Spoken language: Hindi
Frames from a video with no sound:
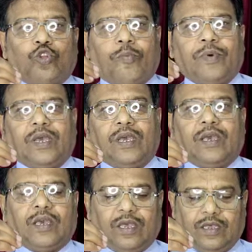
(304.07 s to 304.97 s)
दो दो
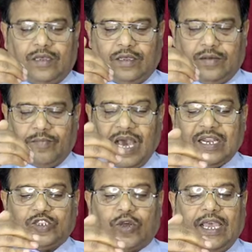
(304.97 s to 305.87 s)

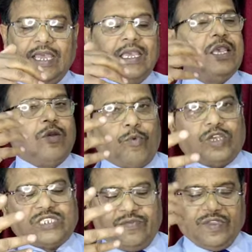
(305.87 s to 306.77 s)
बार जो है
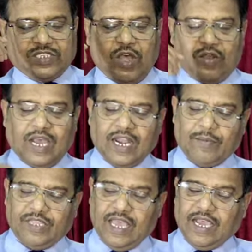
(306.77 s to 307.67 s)
बहुत सी व्यवस्थाओं का
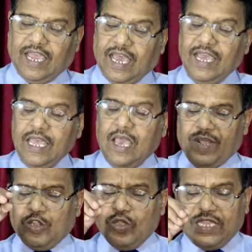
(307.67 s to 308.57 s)
नाम दिया गया है
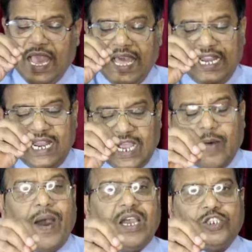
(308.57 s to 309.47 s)
परंतु यहां
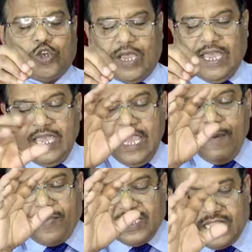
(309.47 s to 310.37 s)
लगभग जो है
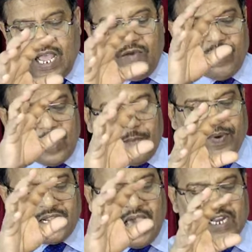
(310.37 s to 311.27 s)
पंद्रह
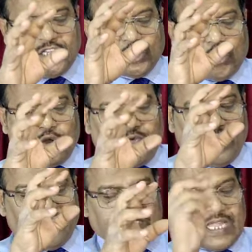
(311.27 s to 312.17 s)
प्रकार की जो
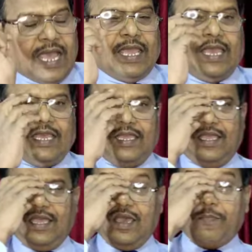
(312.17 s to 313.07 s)
व्यवस्थाएं हैं
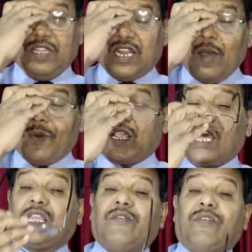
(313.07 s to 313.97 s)
पंद्रह प्रकार